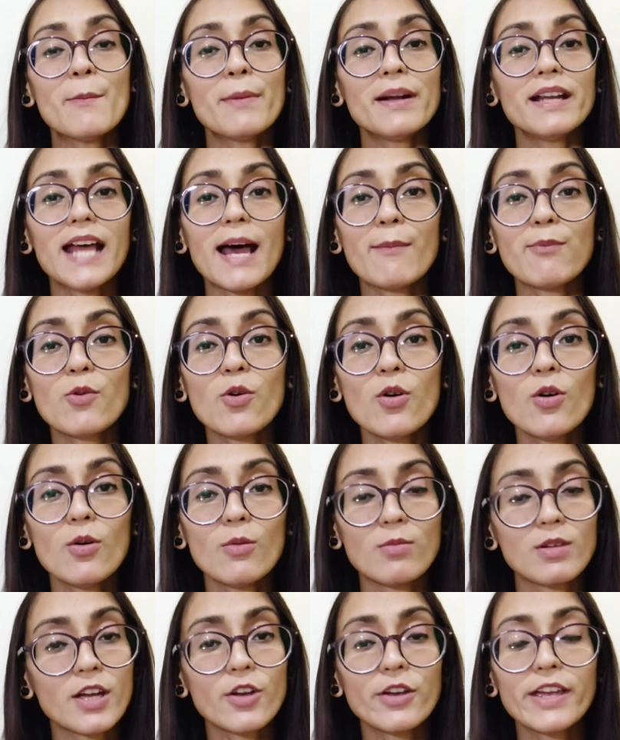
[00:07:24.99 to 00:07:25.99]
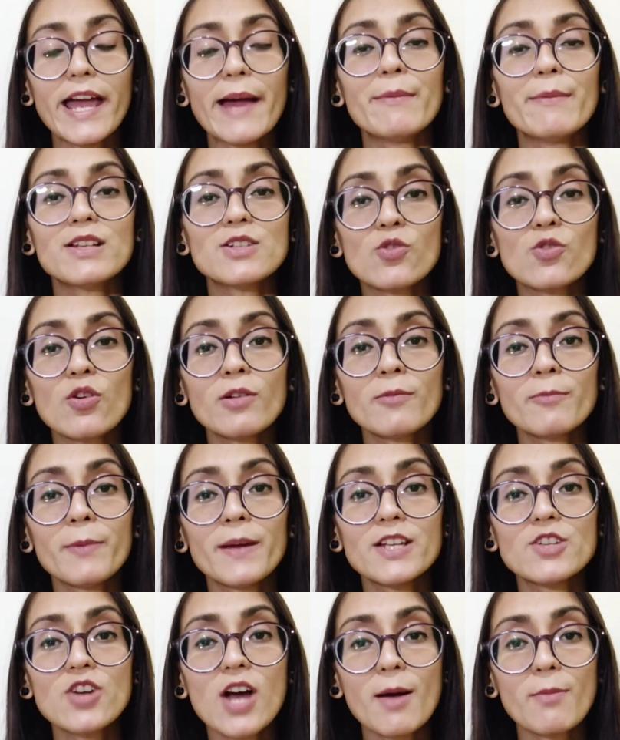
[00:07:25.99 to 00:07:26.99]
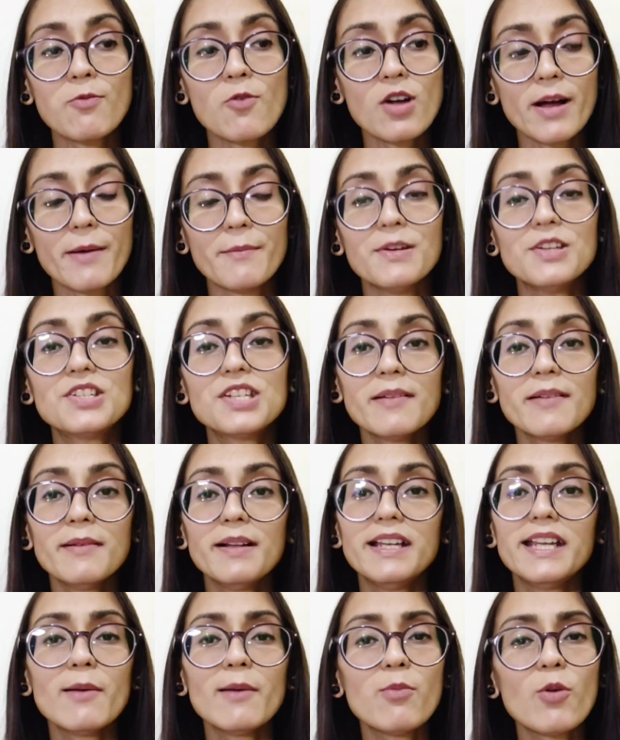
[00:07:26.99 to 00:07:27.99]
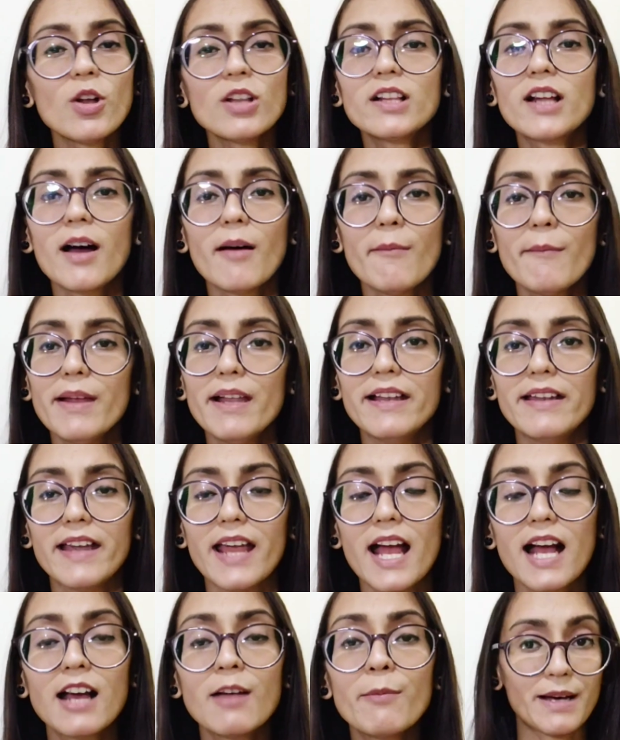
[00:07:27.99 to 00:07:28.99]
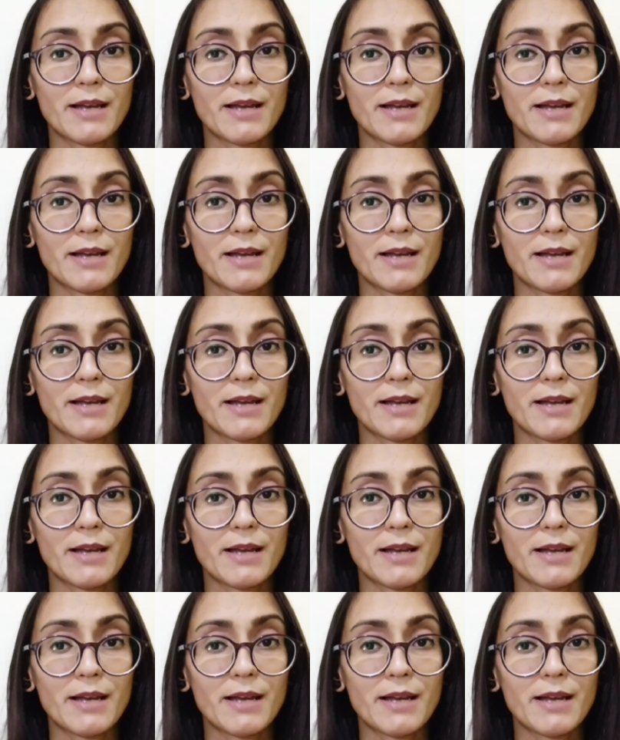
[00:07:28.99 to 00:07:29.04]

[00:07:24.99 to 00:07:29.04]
बट आपको क्योंकि अमेजोन पे जो आपको कमीशन मिल रही है बहुत कम मिल रही है